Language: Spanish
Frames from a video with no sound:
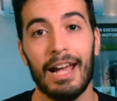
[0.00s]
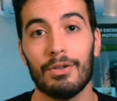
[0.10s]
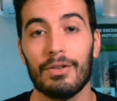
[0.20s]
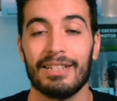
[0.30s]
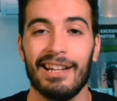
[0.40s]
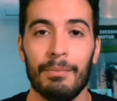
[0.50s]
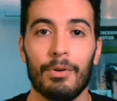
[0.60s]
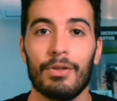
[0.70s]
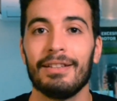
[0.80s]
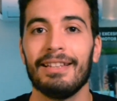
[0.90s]
Entonces el
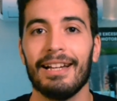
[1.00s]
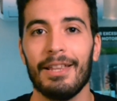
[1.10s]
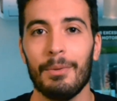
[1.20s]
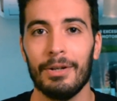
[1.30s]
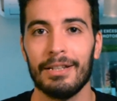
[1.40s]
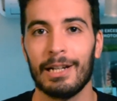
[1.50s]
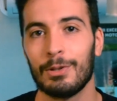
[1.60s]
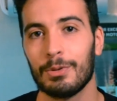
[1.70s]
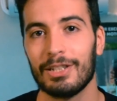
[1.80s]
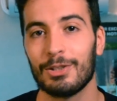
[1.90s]
porcentaje de vuelta
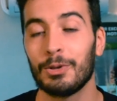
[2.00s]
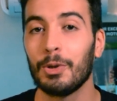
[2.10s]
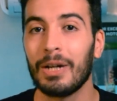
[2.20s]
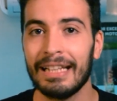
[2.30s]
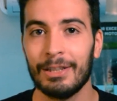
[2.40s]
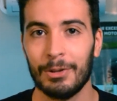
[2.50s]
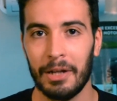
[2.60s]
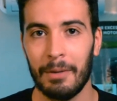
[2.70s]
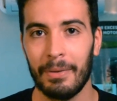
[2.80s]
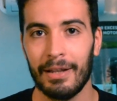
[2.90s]
que tú estás
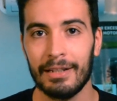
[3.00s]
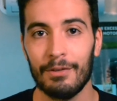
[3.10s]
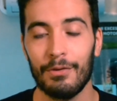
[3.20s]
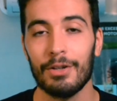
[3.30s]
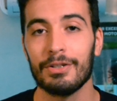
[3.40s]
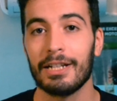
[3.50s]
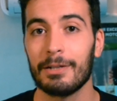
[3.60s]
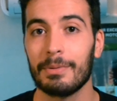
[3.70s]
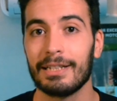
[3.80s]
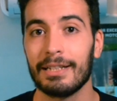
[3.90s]
tocando el pedal del freno sí que
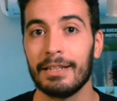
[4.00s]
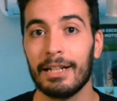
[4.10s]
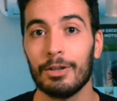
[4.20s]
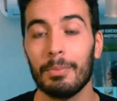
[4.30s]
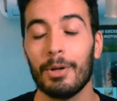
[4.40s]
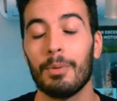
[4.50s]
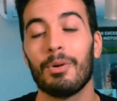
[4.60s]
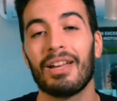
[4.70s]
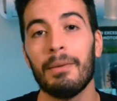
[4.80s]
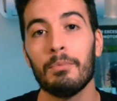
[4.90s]
es bastante alto, pero
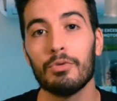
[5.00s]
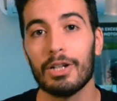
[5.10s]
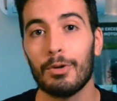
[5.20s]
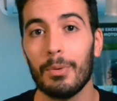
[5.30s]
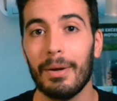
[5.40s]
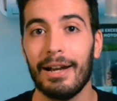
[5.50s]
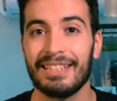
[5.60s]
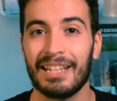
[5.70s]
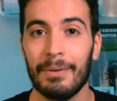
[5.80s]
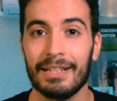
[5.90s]
porque hay muchas curvas en
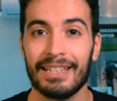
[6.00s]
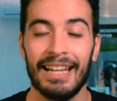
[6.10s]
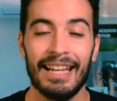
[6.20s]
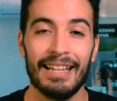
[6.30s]
las que vas